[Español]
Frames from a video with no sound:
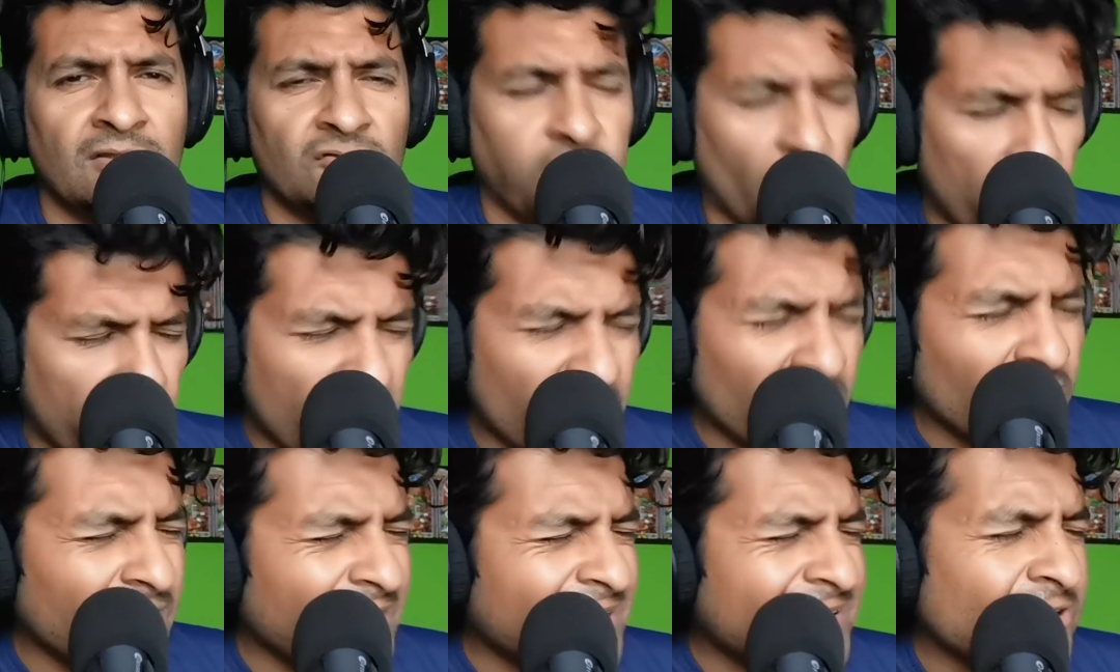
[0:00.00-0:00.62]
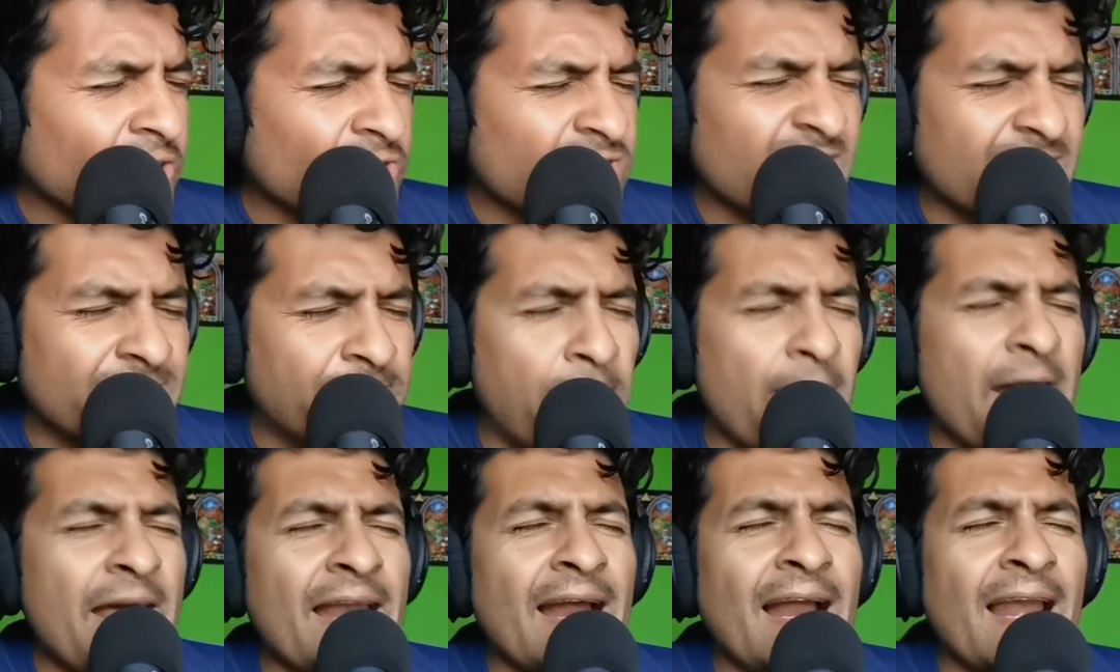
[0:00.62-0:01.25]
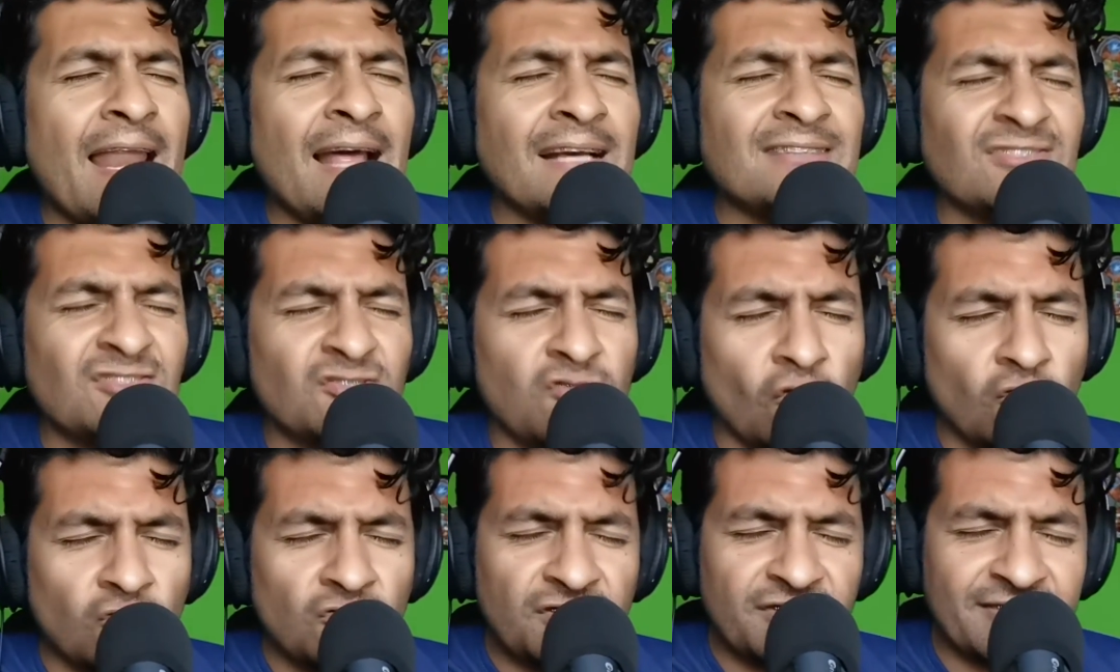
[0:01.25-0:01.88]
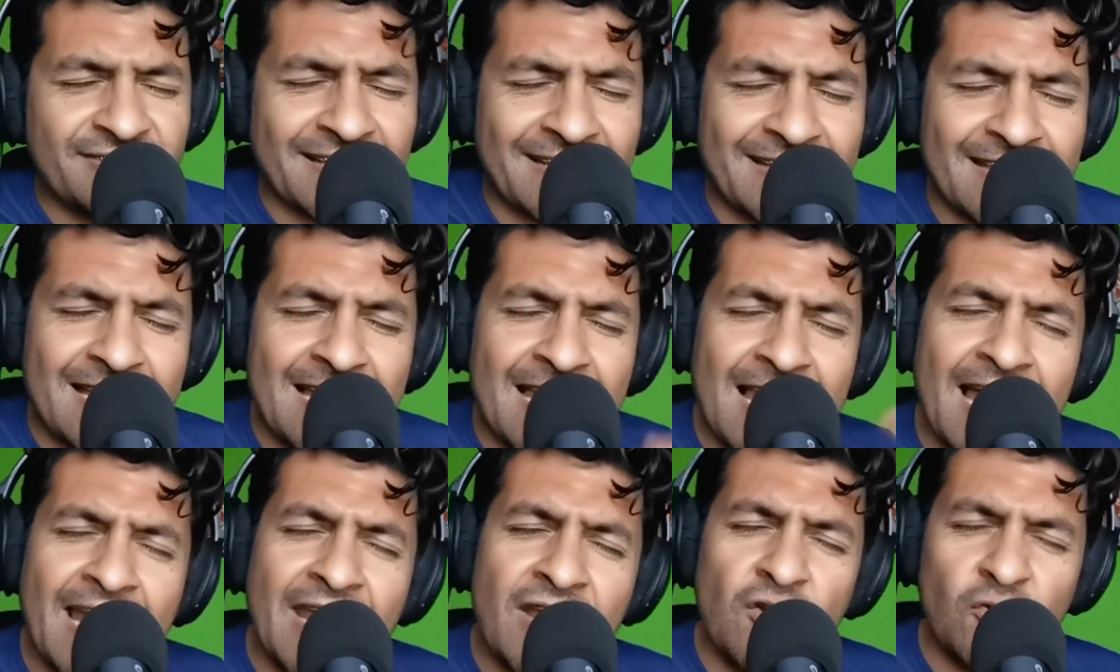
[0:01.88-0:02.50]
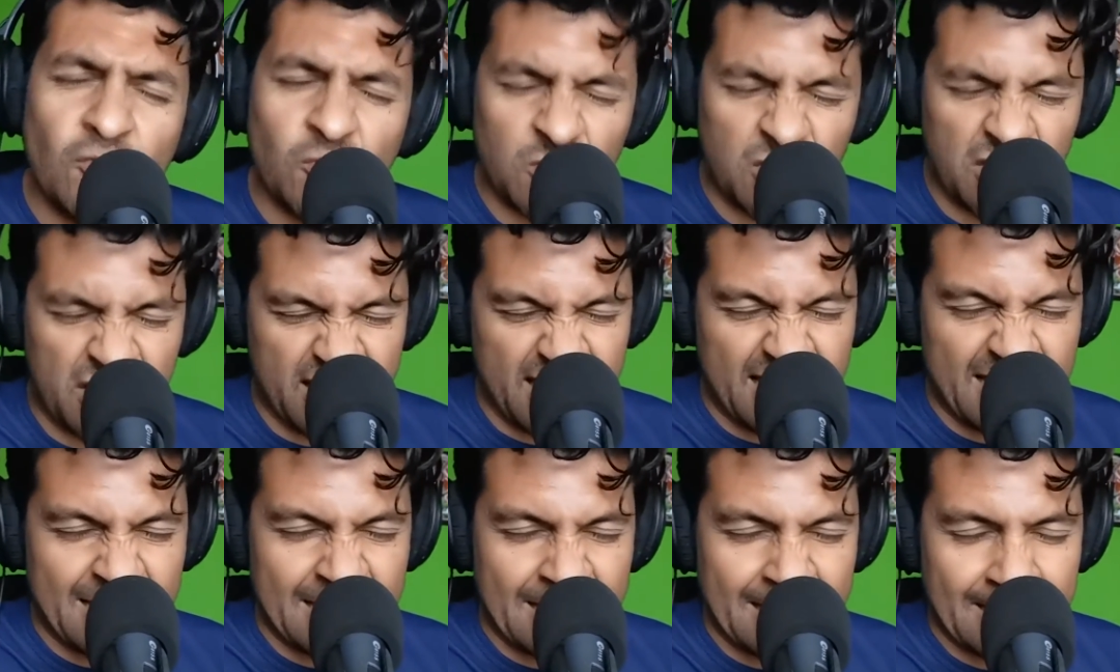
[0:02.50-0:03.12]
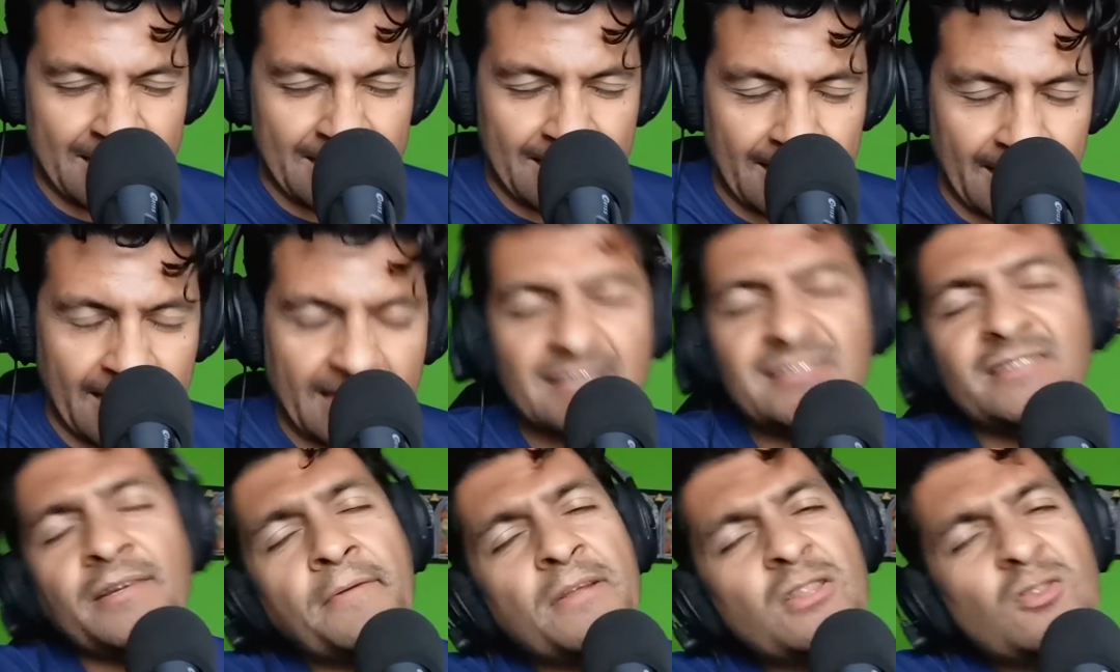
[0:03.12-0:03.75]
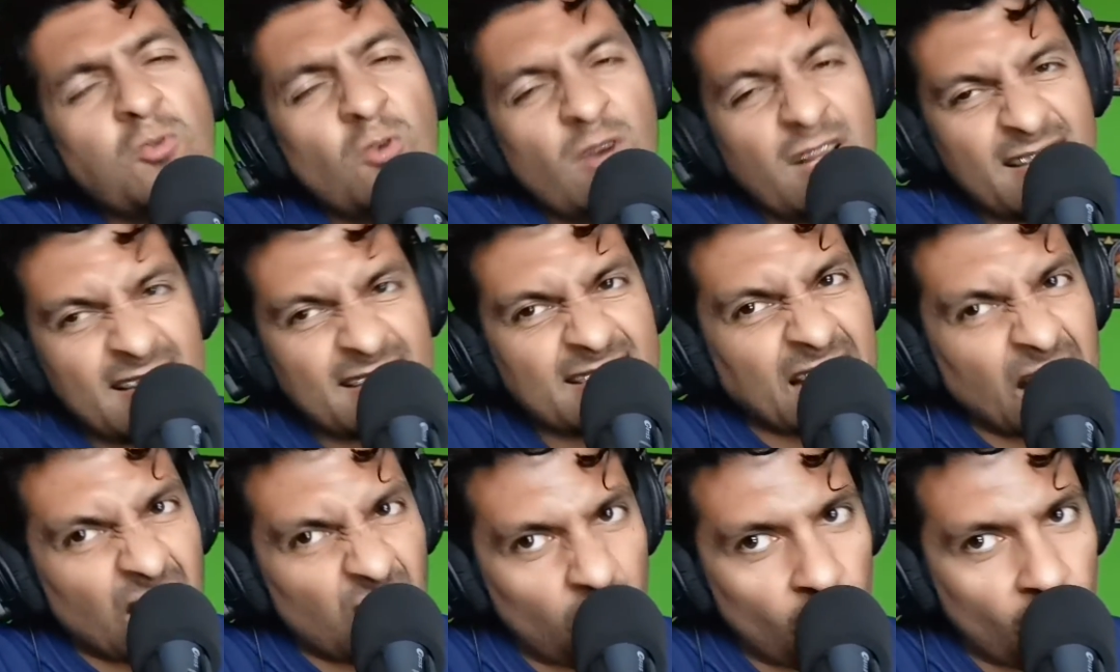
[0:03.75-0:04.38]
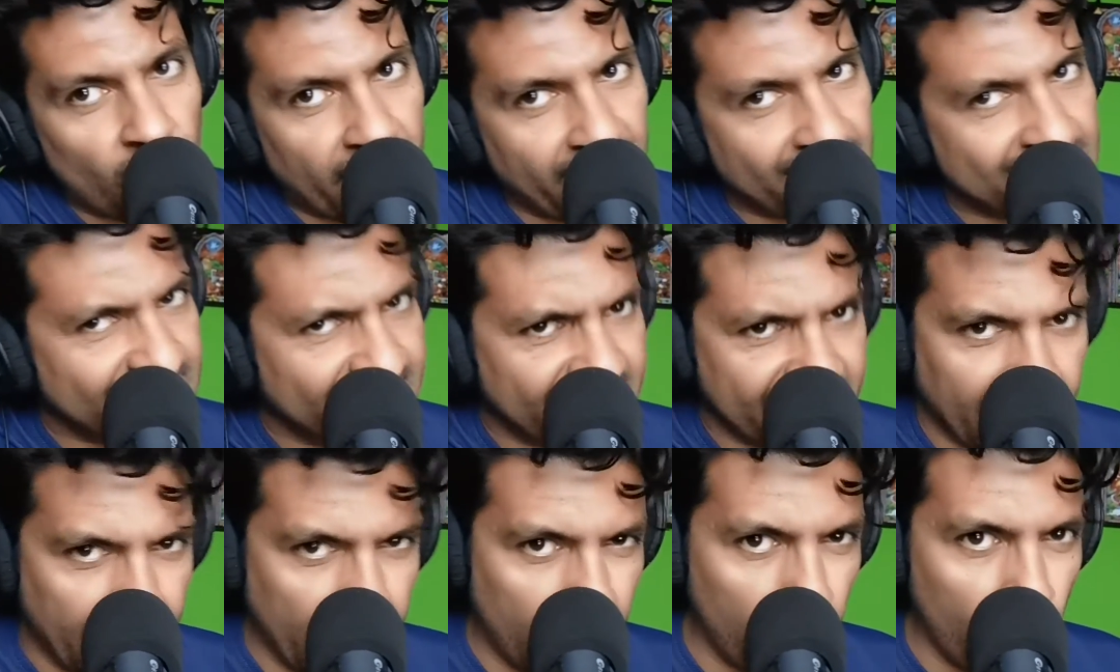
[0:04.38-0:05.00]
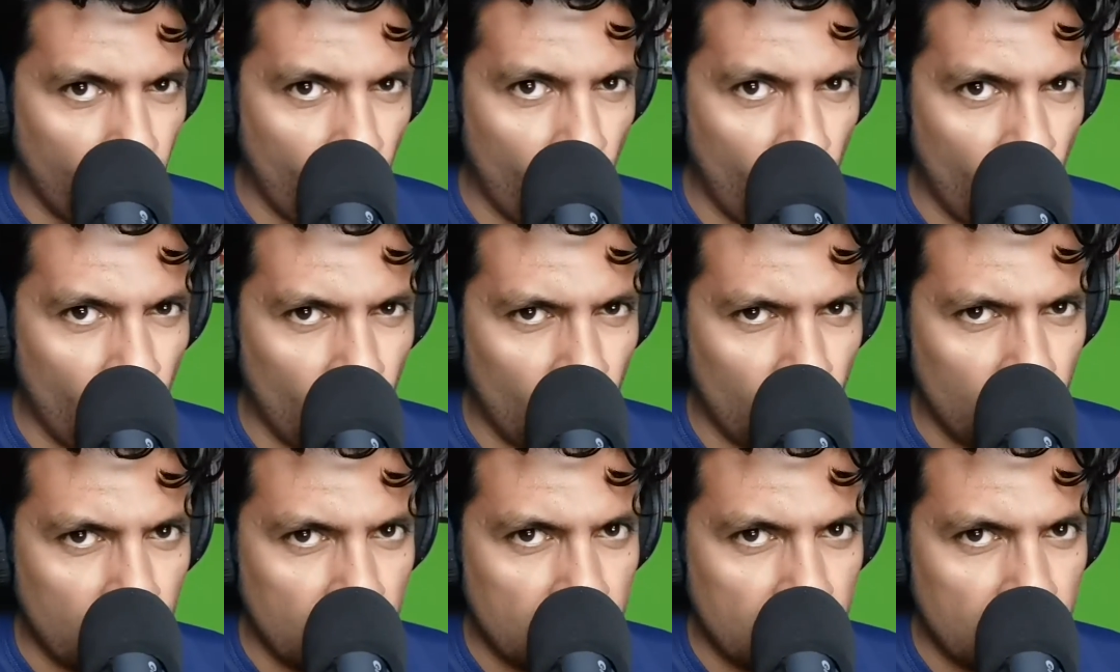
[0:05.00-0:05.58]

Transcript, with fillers: Su los espera a las 11 de la noche en esta aventura de terror extremo.